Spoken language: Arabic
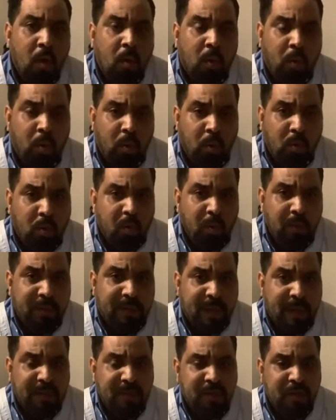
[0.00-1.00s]
وحكومة
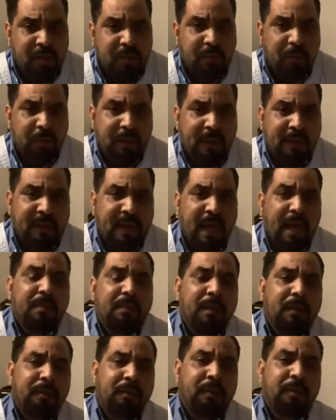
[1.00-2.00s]
رئيس الجمهورية
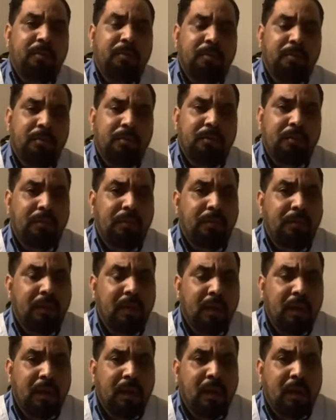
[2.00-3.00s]
دائما تدير
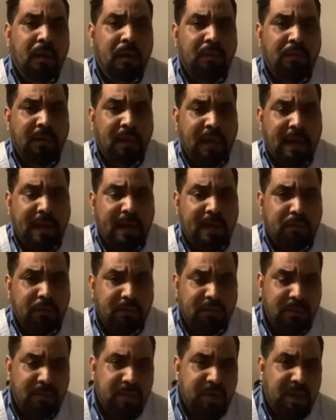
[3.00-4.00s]
في القرط
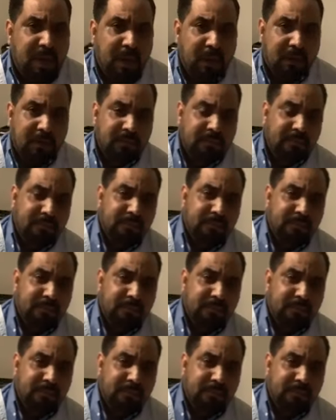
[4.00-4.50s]
وفي المشاكل